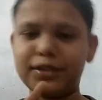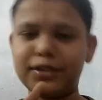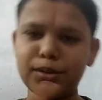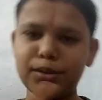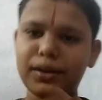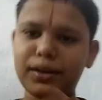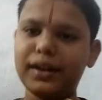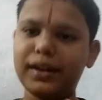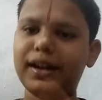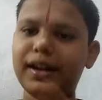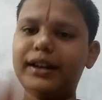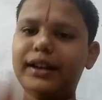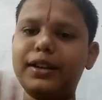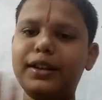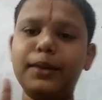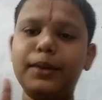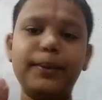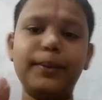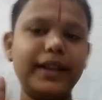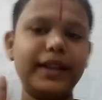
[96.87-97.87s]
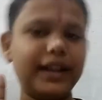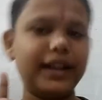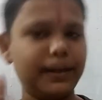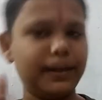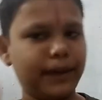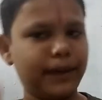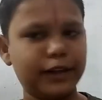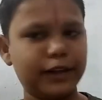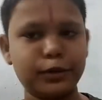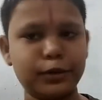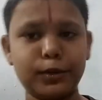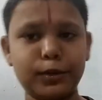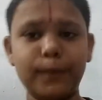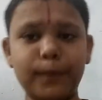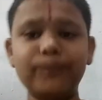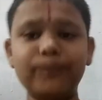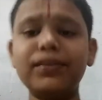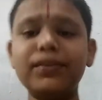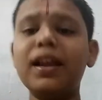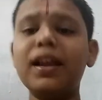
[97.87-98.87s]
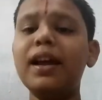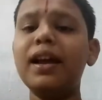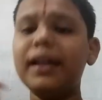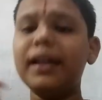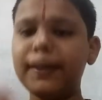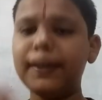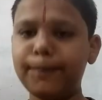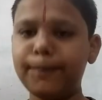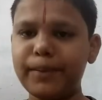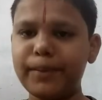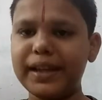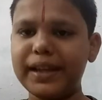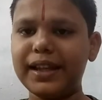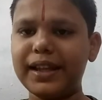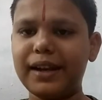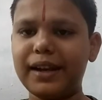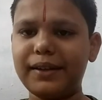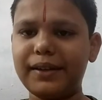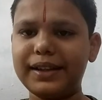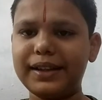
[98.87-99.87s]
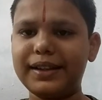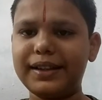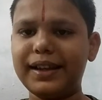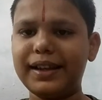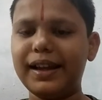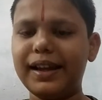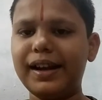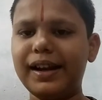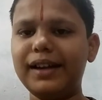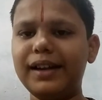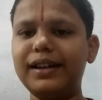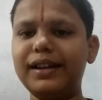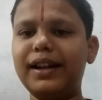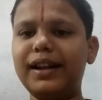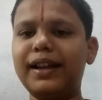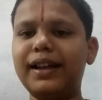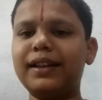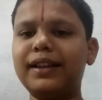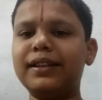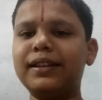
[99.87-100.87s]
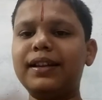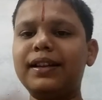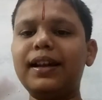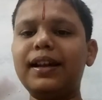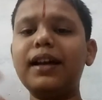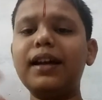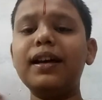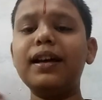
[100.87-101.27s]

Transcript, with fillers: சோழ நாட்டு திருப்பதிகள் பார்த்துட்டோம் இப்ப இருபத்தி ஏழுல இருந்து